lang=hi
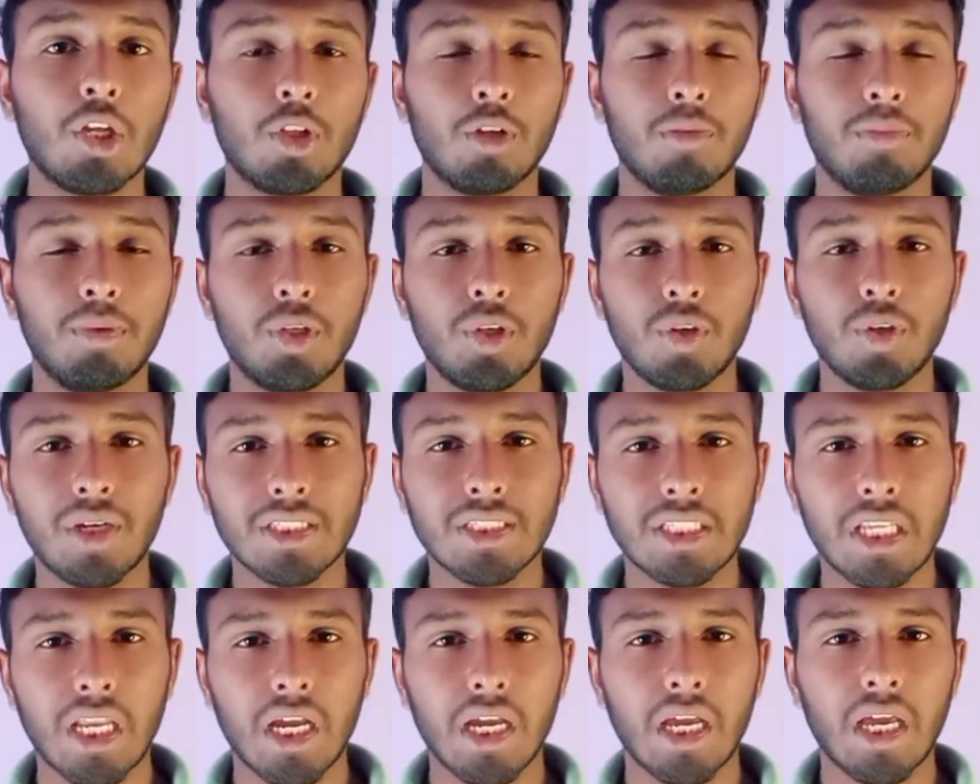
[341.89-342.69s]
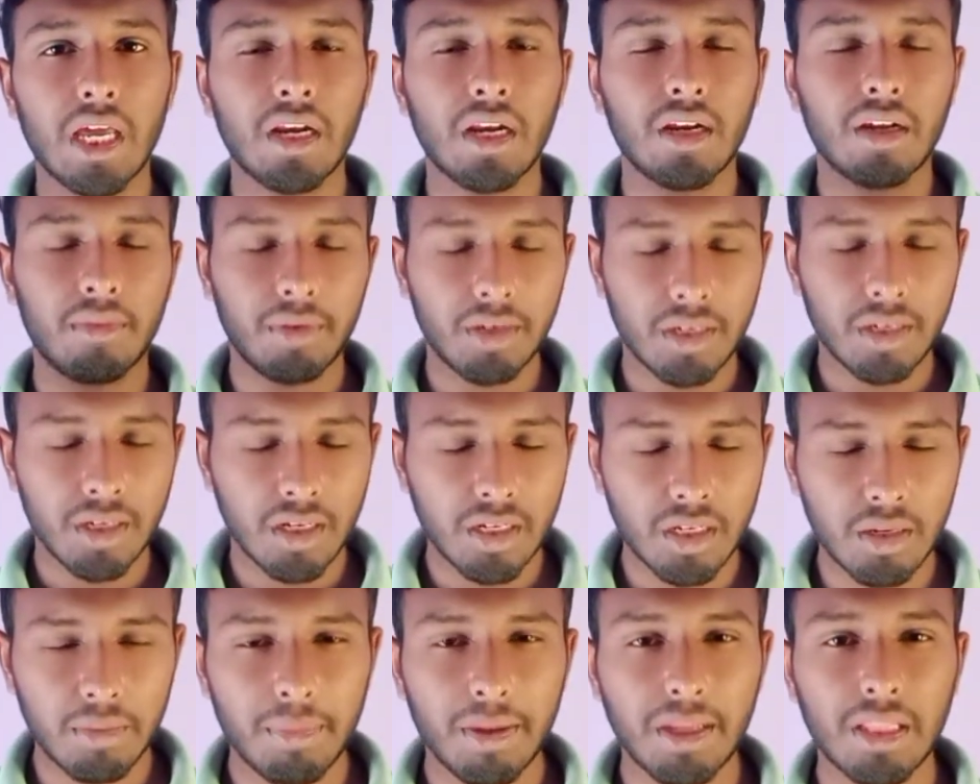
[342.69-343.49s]
तो वीडियो कैसा लगा यार कमेंट
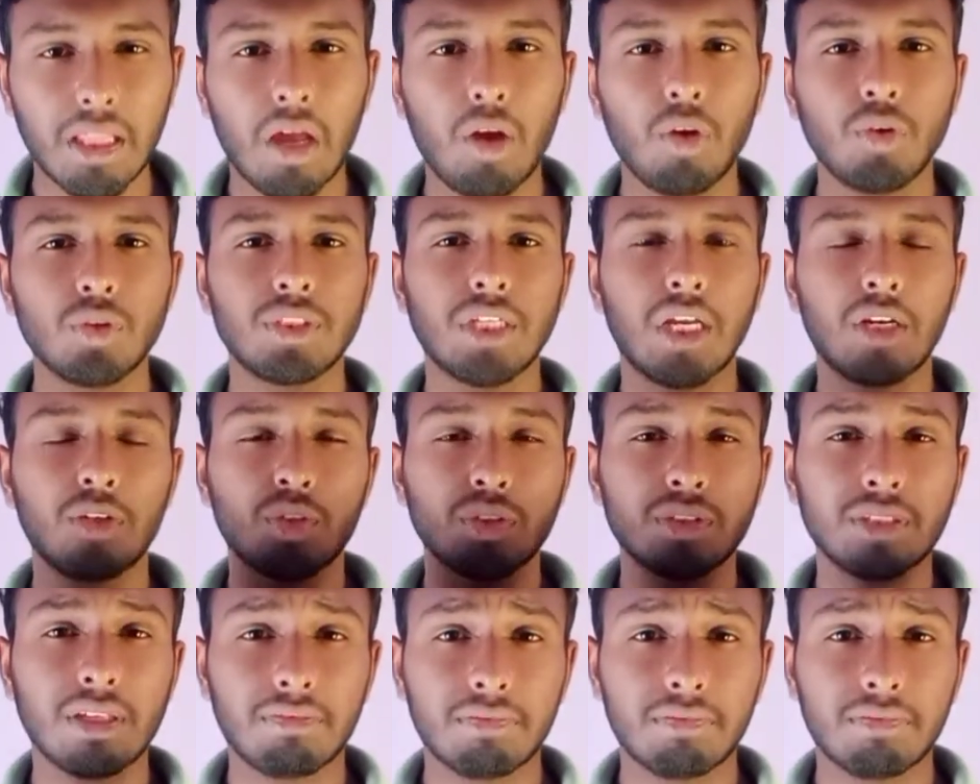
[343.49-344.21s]
करके बताओ चैनल को